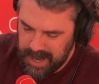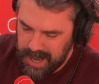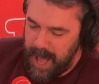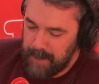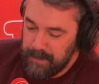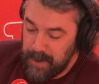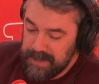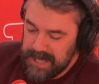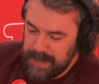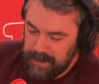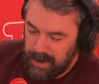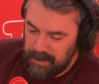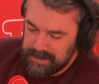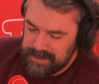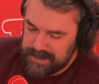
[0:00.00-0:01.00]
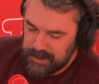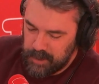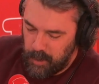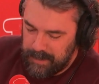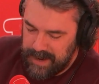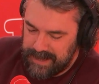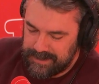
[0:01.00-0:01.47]
Abominable
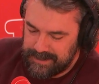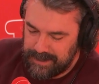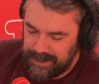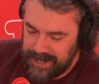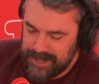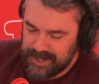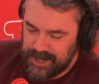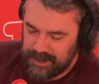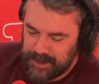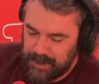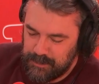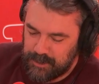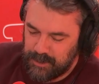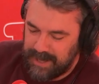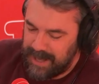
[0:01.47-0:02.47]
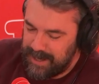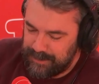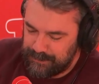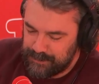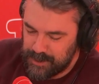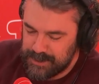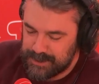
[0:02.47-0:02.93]
Snowman, Legend Come to
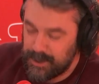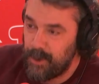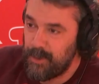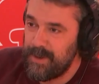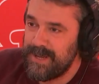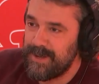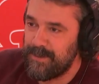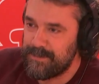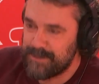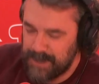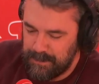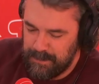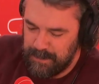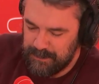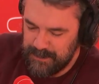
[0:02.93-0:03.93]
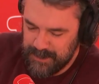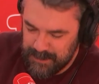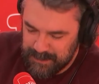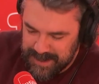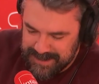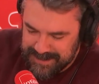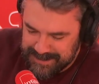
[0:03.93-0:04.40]
Life, The Story of
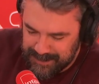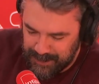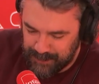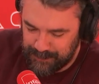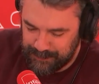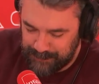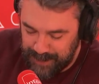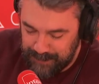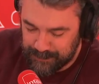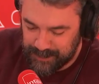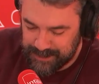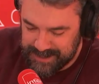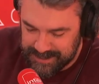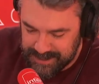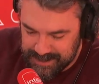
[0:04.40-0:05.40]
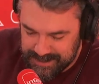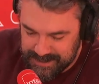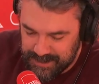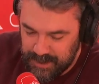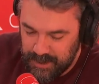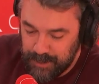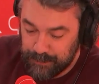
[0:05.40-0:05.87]
Subhumans on Five
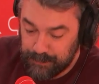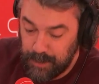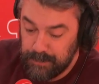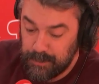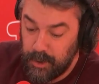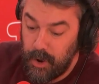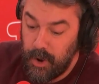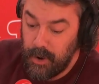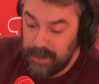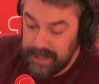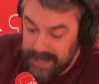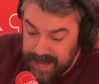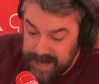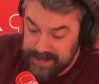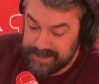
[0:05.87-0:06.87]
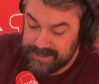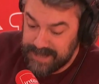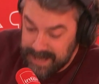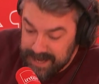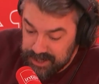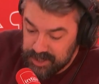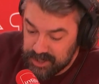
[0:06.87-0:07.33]
Continents from the Early Ice
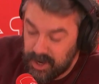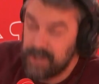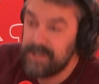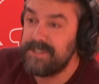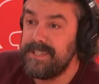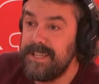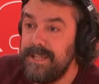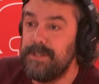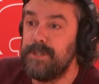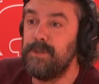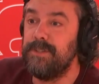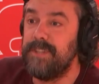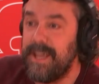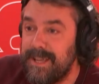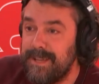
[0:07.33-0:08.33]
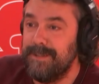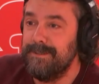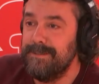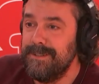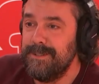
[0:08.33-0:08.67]
Age until Today.